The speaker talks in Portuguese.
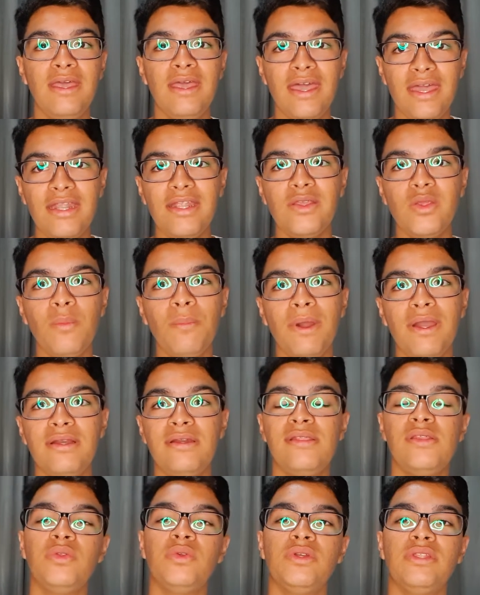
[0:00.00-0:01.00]
era que o
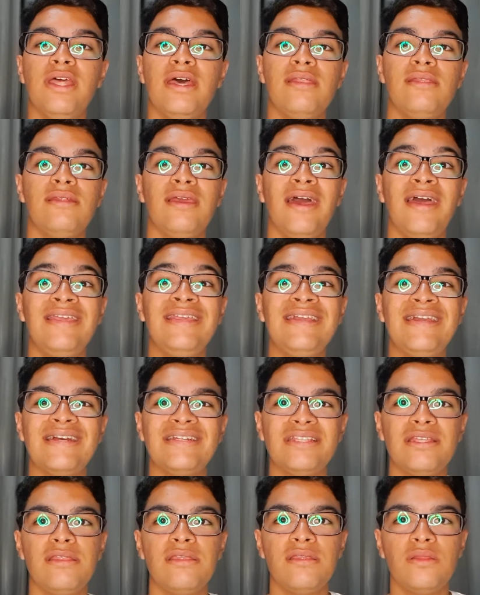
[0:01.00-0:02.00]
Mark se tornasse a
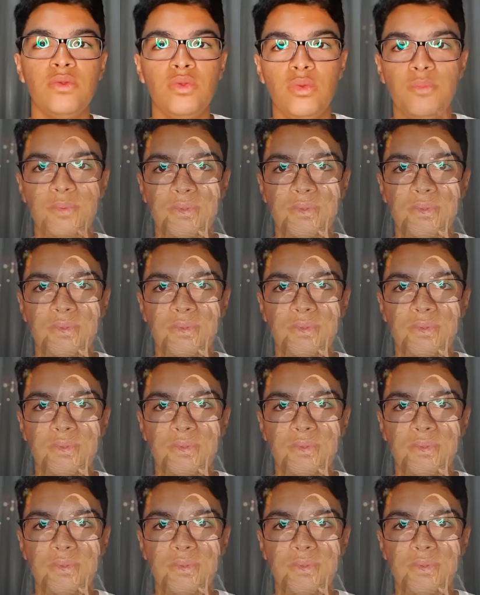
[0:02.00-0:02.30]
encarnação do